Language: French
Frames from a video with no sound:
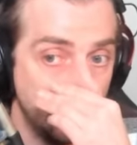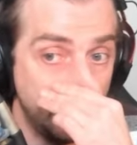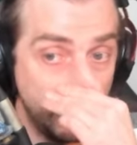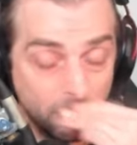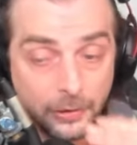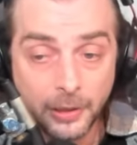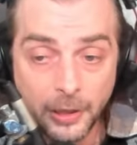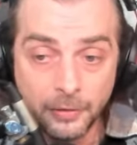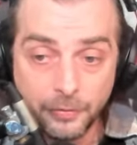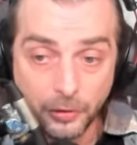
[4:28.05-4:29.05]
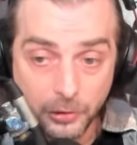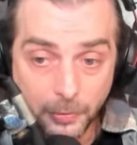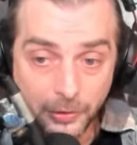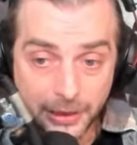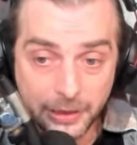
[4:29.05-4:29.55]
Mais donc,
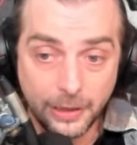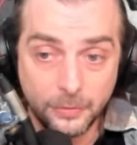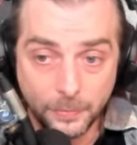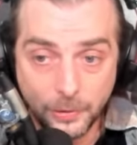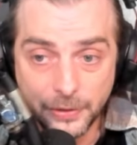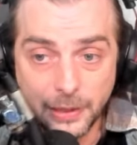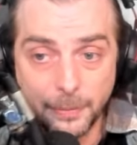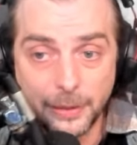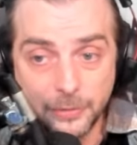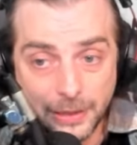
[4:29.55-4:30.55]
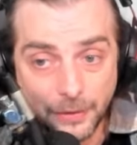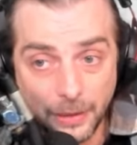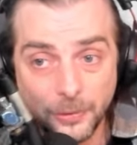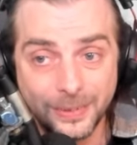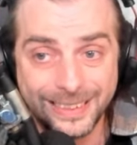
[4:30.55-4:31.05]
franchement, déjà, on profite d'un perso qui est
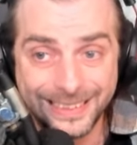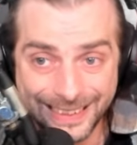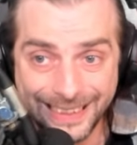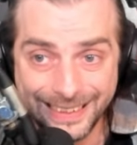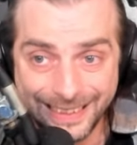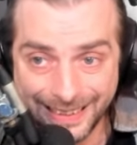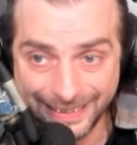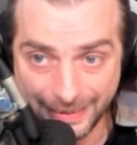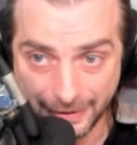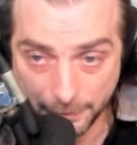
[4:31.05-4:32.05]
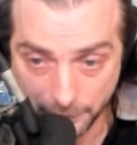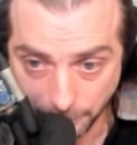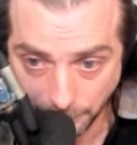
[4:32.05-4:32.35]
vraiment très, très, très, très bon.